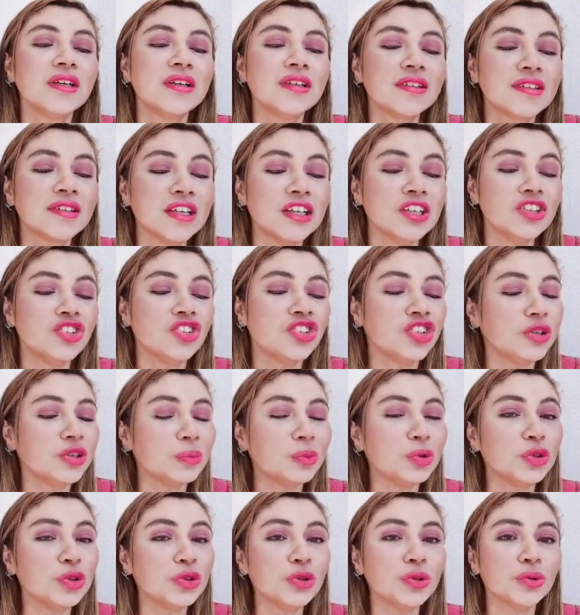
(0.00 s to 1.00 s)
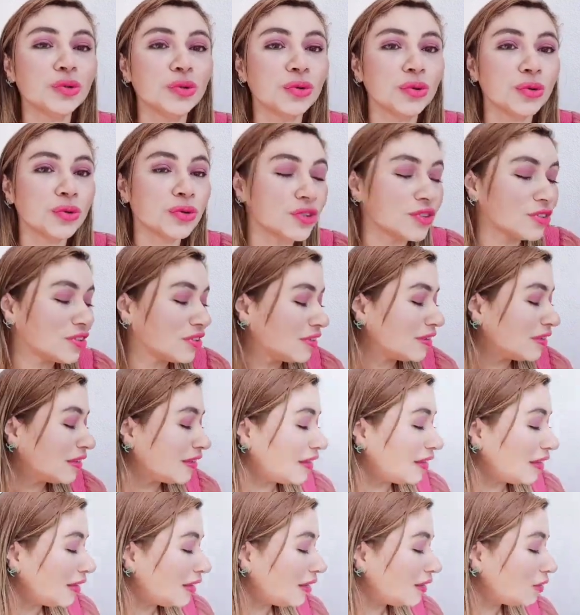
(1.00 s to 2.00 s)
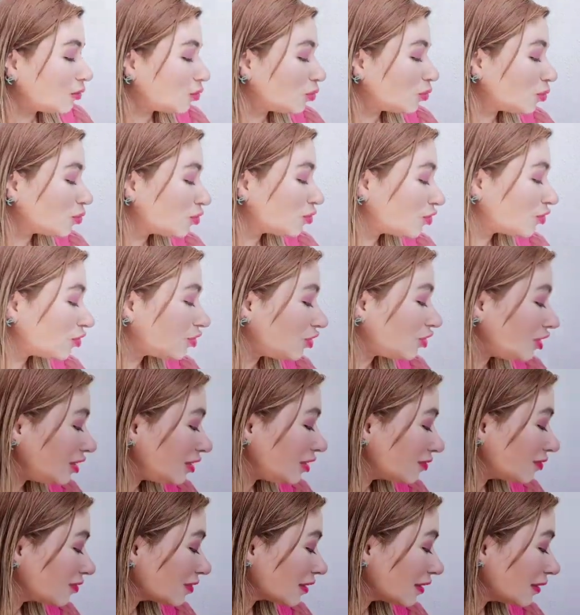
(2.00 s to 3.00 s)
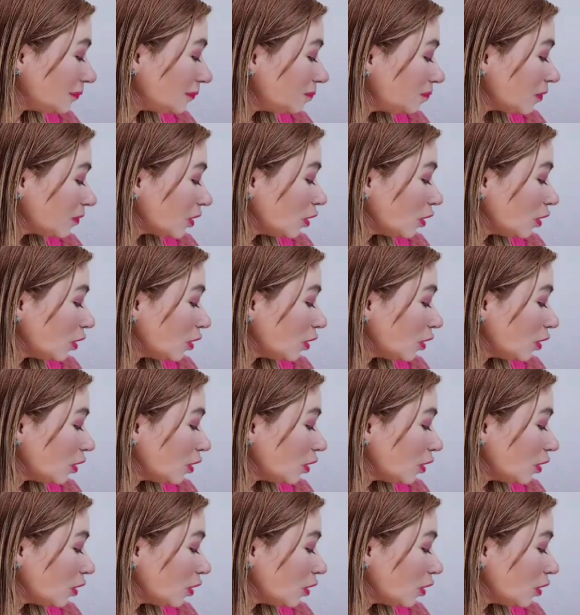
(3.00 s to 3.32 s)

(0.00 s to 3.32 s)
Senti muito doce nele, o docinho, né?